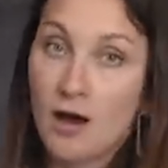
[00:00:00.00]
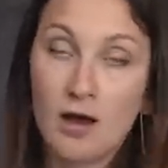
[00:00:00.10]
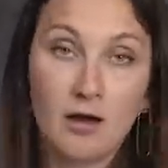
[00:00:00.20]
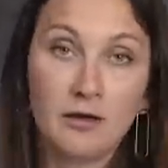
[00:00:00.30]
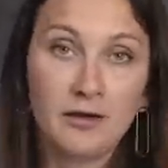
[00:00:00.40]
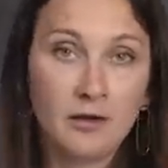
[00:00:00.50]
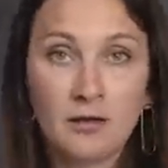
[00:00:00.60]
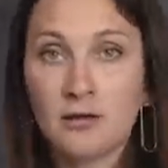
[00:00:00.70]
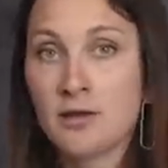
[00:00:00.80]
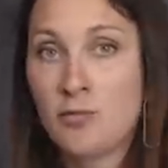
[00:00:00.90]
А,
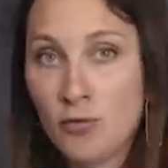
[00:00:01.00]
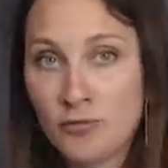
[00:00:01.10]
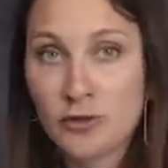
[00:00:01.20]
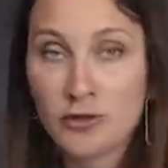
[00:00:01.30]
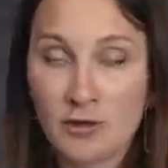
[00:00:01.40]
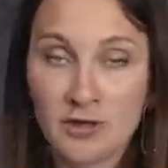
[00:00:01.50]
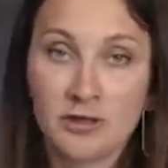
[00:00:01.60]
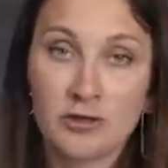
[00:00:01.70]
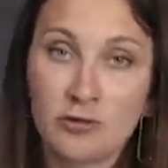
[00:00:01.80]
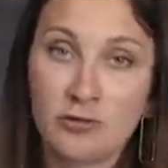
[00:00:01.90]
я напомню еще
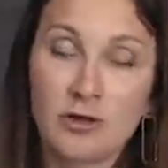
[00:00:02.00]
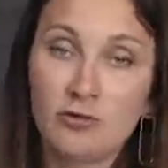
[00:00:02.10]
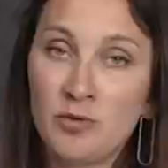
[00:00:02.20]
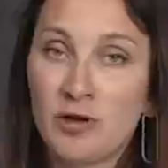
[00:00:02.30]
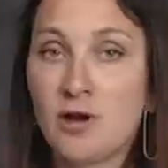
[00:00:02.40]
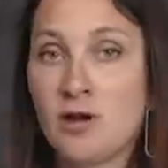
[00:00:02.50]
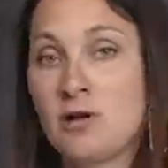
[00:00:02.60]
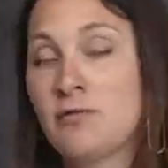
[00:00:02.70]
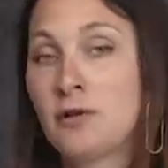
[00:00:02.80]
раз, да, что это рубрика,